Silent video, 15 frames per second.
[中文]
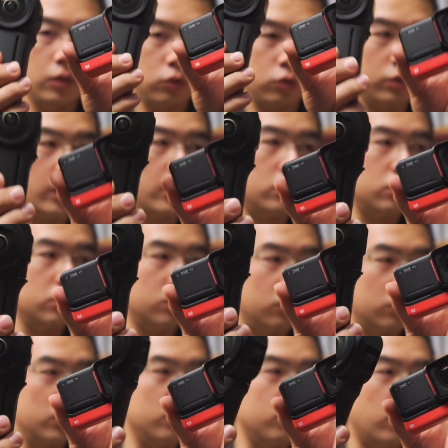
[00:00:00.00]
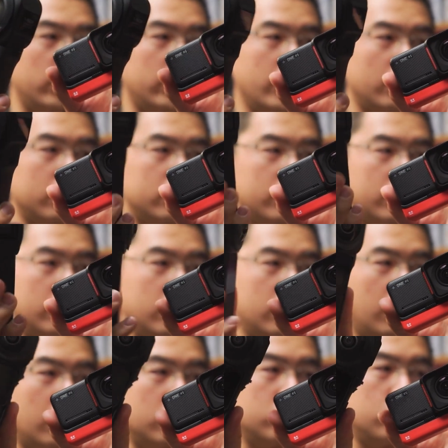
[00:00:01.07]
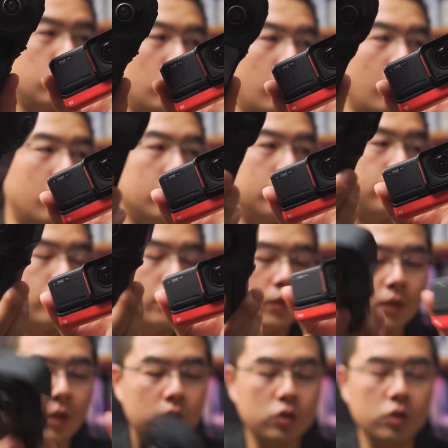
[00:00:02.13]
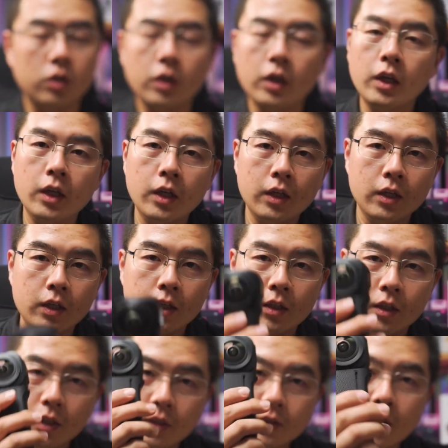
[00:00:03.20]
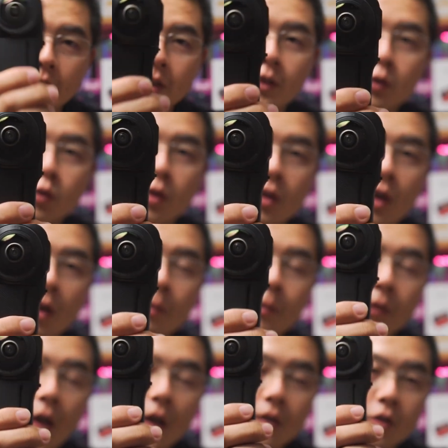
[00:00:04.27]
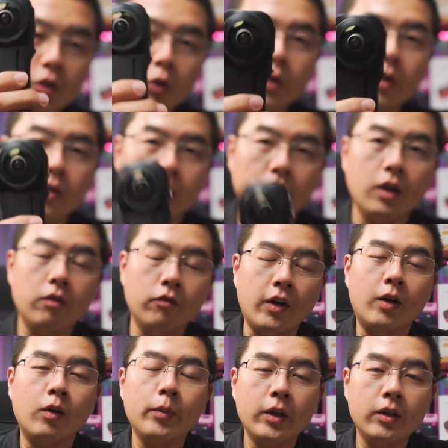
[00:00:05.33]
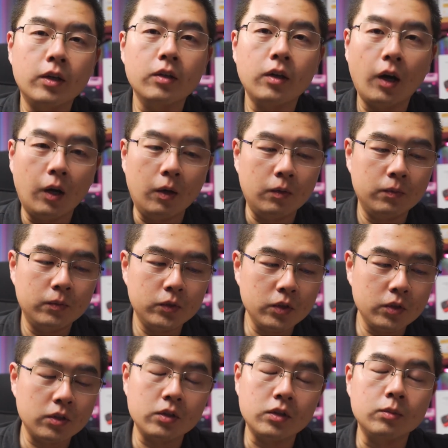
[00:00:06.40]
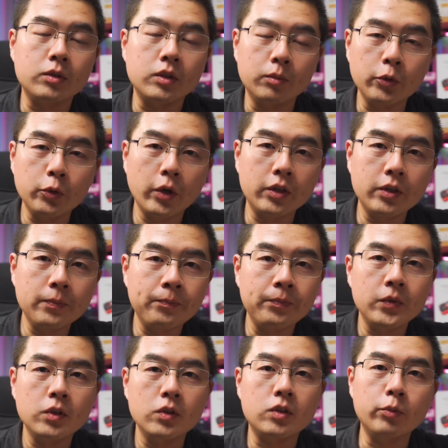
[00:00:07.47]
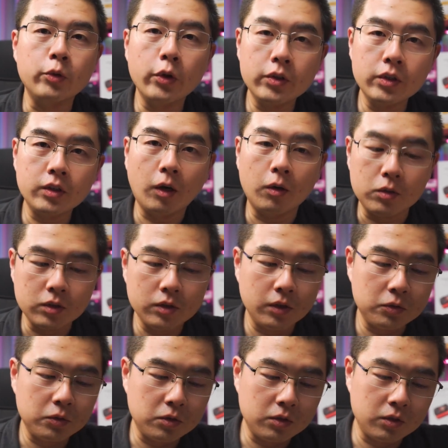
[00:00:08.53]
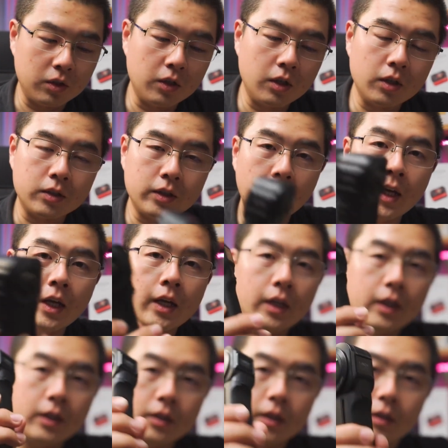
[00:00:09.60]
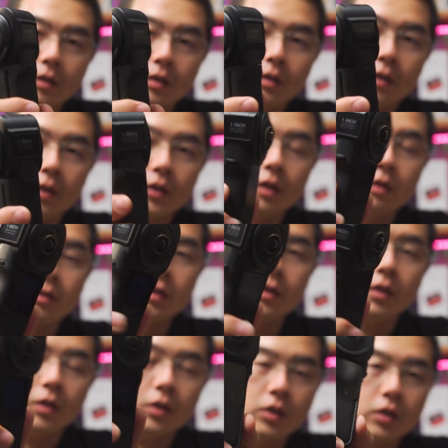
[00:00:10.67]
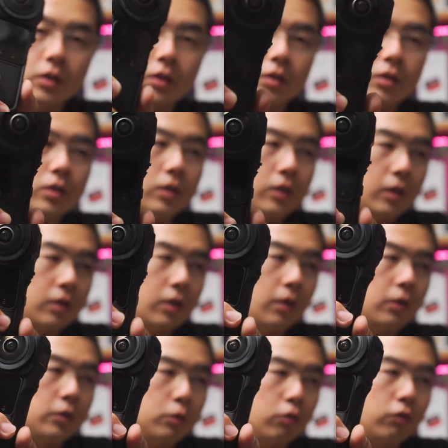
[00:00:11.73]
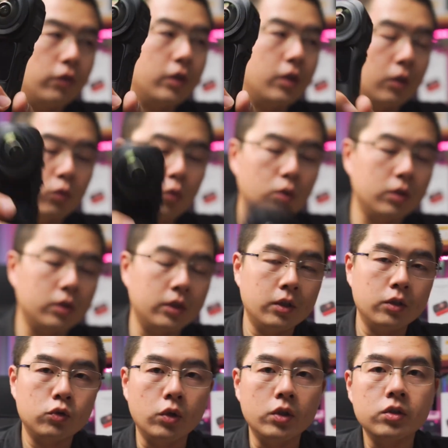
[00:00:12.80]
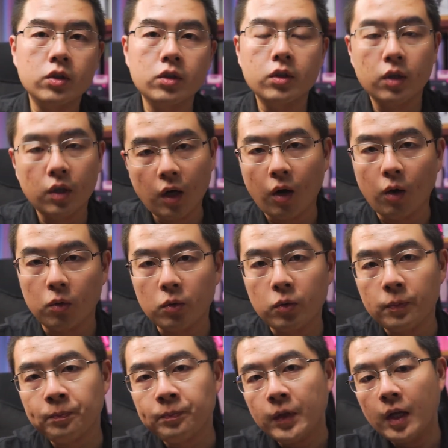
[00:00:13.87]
虽然是一模一样的这个核心模块，但是在1英寸上，它的收音质量反而会变得更好。这是什么原因？ 什么原因导致呢？就是整个的在这次的相机的设计的细节上有非常多的这个全新的考虑。